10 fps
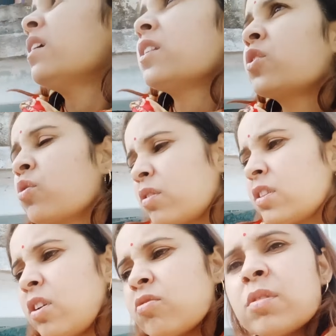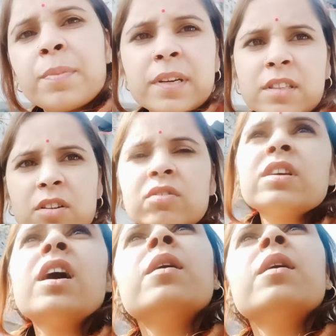धोने जाऊंगी बर्तन और यहाँ पर